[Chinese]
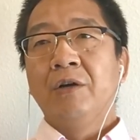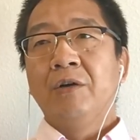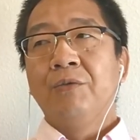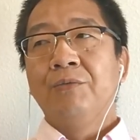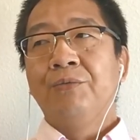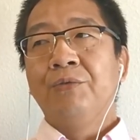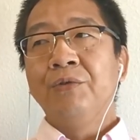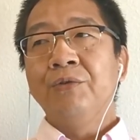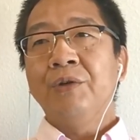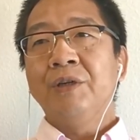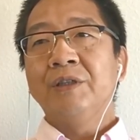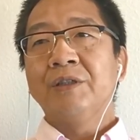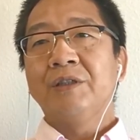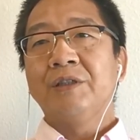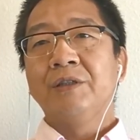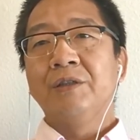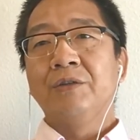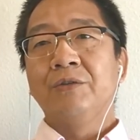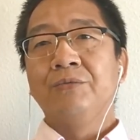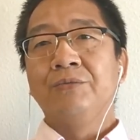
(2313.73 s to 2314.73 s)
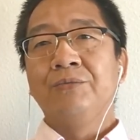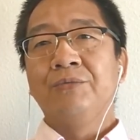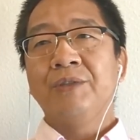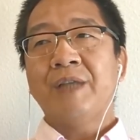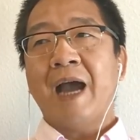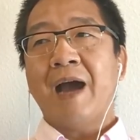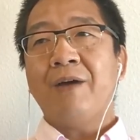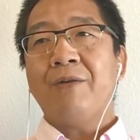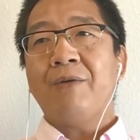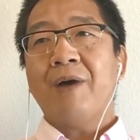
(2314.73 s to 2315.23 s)
无论是儒
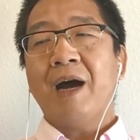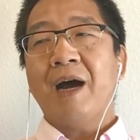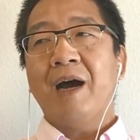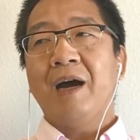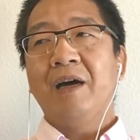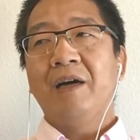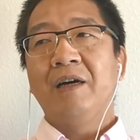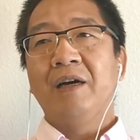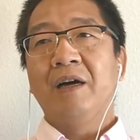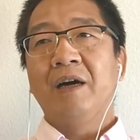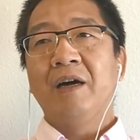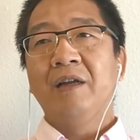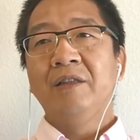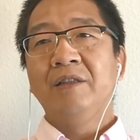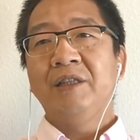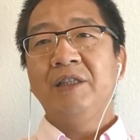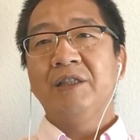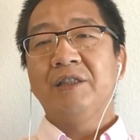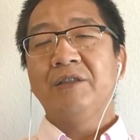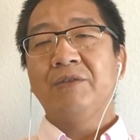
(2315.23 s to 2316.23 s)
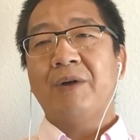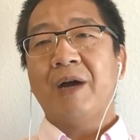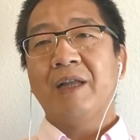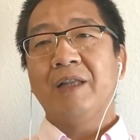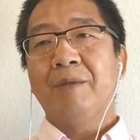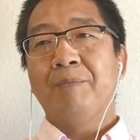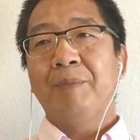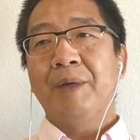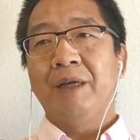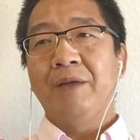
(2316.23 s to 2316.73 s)
家化和吏治化
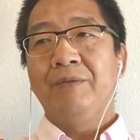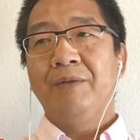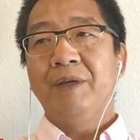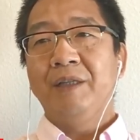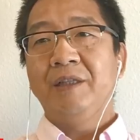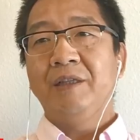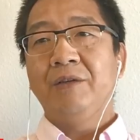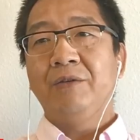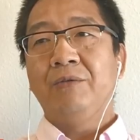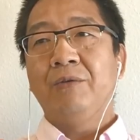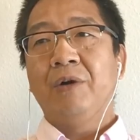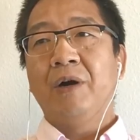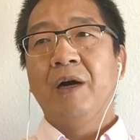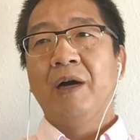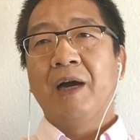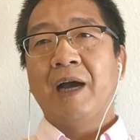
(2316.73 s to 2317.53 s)
的北魏帝国，